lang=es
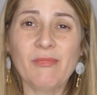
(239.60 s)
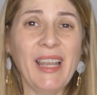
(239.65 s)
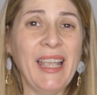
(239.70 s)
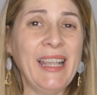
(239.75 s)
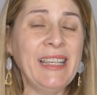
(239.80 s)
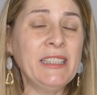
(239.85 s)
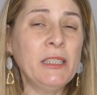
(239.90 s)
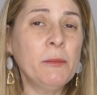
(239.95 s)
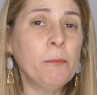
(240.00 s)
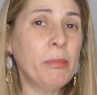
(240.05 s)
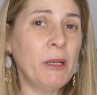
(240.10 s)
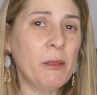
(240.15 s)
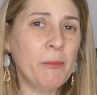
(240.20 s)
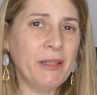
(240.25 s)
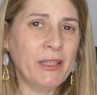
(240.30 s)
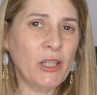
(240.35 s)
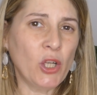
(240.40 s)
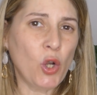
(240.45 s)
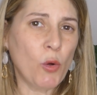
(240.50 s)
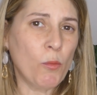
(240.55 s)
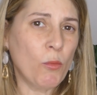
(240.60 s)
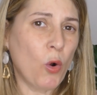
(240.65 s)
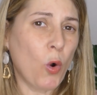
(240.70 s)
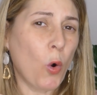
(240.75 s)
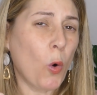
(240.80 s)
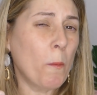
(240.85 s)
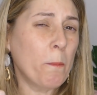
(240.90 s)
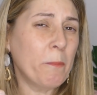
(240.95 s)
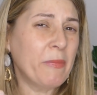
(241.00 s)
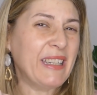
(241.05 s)
Es simplemente como
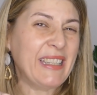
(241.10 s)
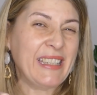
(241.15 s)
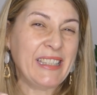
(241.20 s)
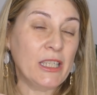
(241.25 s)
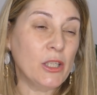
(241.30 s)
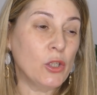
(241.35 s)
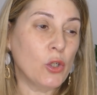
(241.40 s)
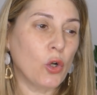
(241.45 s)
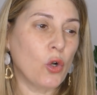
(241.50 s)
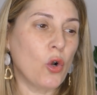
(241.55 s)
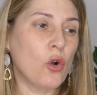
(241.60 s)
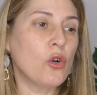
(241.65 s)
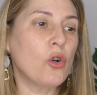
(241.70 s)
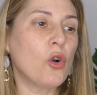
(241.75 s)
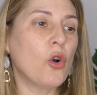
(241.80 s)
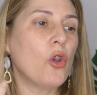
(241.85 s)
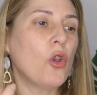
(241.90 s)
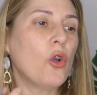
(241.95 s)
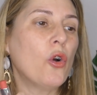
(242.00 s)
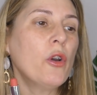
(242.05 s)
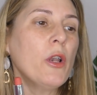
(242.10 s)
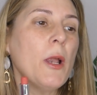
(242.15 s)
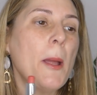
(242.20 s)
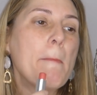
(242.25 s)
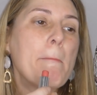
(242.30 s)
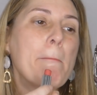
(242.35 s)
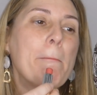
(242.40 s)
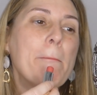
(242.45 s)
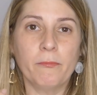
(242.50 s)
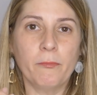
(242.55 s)
un brillito con color.
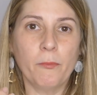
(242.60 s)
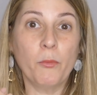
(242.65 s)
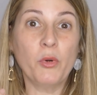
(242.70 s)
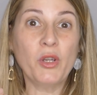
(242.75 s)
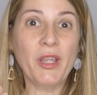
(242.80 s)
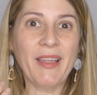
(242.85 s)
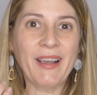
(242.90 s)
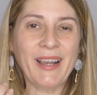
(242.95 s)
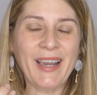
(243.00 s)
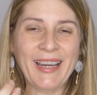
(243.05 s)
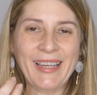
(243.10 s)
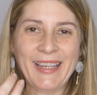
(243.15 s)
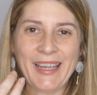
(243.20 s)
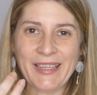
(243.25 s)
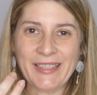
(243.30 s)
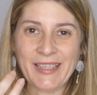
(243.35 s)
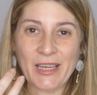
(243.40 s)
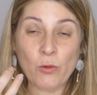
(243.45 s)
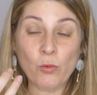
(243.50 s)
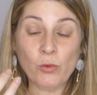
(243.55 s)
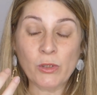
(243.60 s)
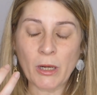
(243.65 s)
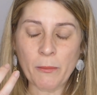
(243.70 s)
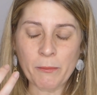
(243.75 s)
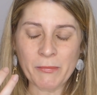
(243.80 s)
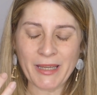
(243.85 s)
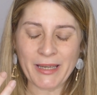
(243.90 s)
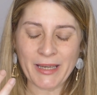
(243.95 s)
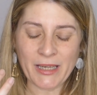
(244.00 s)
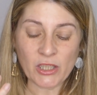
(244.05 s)
Voy a dejar que se
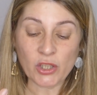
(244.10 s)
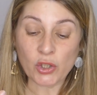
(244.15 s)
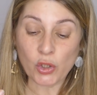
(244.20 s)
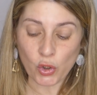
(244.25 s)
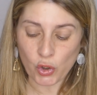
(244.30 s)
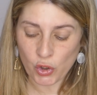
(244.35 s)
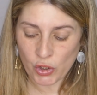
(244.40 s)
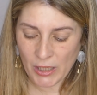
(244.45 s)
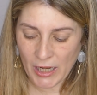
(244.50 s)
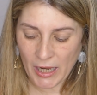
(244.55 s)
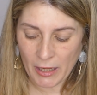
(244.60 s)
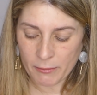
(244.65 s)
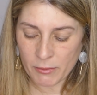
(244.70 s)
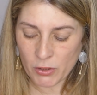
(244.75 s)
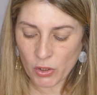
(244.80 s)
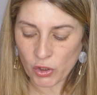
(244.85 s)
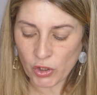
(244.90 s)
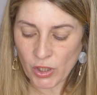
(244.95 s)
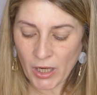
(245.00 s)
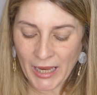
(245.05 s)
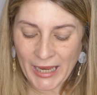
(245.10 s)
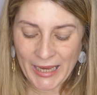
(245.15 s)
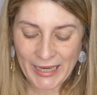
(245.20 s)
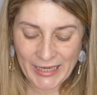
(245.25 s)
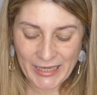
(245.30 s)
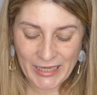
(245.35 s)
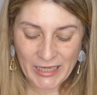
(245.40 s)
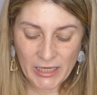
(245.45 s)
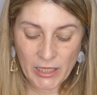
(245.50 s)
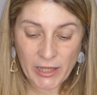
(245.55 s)
nutran bien estos labios
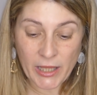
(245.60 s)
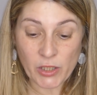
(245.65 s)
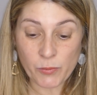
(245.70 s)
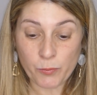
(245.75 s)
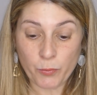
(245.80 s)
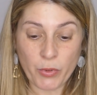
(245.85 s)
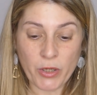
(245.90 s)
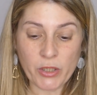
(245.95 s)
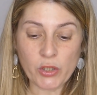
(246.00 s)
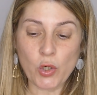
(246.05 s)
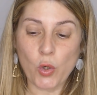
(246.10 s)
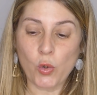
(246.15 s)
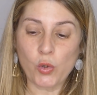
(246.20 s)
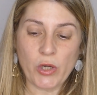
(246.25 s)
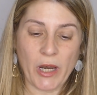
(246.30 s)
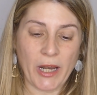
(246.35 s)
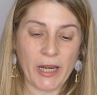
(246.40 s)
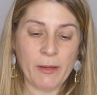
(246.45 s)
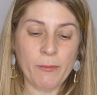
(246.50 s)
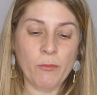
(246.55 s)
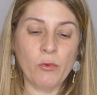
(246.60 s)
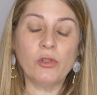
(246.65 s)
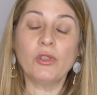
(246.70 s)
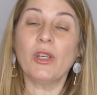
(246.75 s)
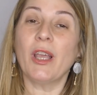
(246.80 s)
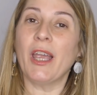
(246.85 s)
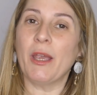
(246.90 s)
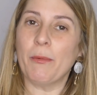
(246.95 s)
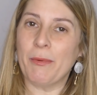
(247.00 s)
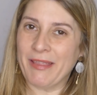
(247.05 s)
y después lo
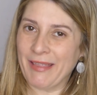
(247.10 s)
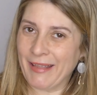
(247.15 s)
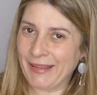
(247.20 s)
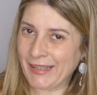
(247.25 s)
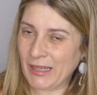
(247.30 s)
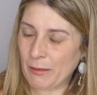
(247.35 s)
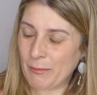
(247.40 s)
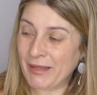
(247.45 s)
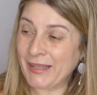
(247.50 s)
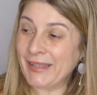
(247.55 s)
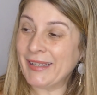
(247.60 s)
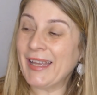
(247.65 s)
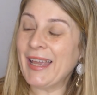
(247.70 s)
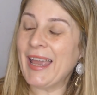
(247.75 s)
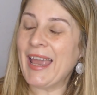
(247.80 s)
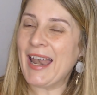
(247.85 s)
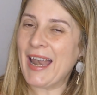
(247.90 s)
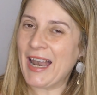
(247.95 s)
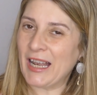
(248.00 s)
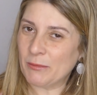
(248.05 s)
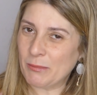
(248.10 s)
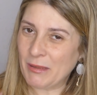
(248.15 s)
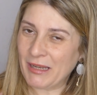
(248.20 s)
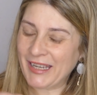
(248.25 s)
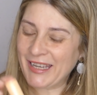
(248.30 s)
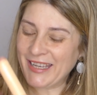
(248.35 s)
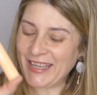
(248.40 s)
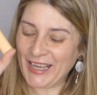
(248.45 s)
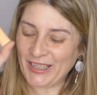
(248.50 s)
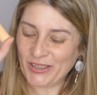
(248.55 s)
usaremos evidentemente en las
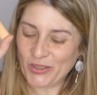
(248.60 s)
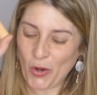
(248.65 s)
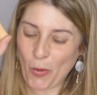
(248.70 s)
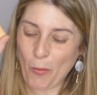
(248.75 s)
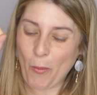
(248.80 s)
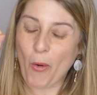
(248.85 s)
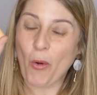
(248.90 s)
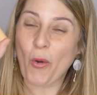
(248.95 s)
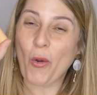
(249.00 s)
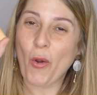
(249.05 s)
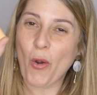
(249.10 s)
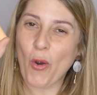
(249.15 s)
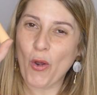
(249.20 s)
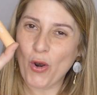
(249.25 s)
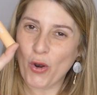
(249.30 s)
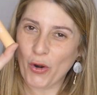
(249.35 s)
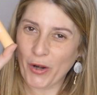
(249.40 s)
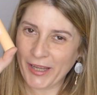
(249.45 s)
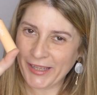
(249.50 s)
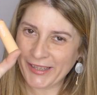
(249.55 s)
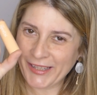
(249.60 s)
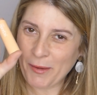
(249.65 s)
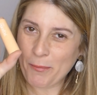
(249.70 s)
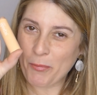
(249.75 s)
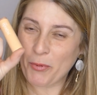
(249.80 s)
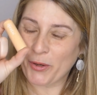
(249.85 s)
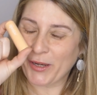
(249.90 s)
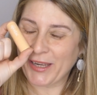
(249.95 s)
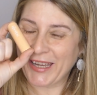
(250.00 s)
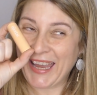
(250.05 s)
mejillas como colorete
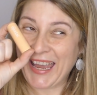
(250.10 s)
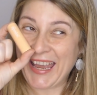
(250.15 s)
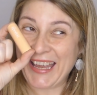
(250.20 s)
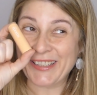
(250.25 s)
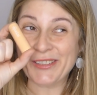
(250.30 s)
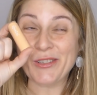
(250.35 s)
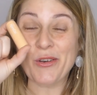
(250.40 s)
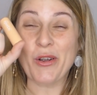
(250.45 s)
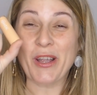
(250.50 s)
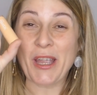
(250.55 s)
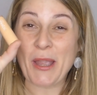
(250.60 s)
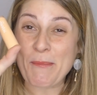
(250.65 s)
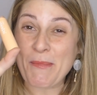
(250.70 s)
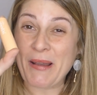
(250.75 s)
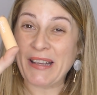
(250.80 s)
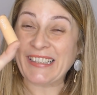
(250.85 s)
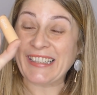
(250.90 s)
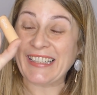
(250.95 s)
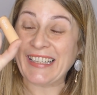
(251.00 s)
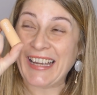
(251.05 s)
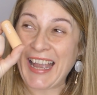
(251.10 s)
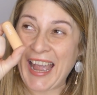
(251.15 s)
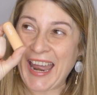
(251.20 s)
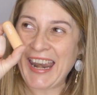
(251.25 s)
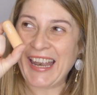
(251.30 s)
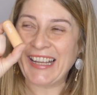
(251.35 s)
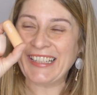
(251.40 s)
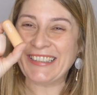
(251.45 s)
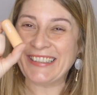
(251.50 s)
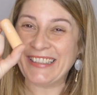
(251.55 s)
porque es lo que más
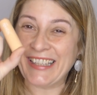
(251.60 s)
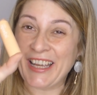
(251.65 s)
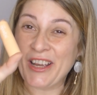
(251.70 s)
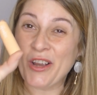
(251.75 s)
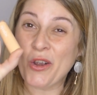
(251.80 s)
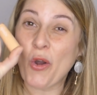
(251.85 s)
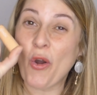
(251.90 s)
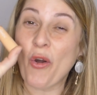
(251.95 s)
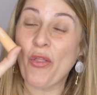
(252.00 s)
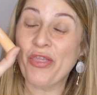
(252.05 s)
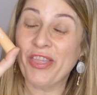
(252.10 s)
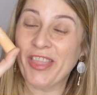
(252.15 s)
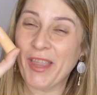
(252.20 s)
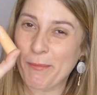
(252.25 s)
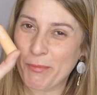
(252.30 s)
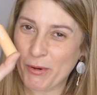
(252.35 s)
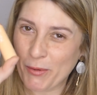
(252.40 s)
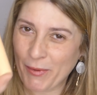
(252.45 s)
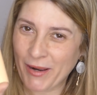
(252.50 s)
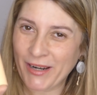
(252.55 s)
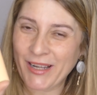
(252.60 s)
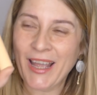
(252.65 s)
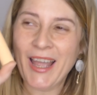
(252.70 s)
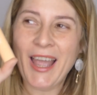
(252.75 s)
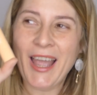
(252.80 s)
ganas tengo de probar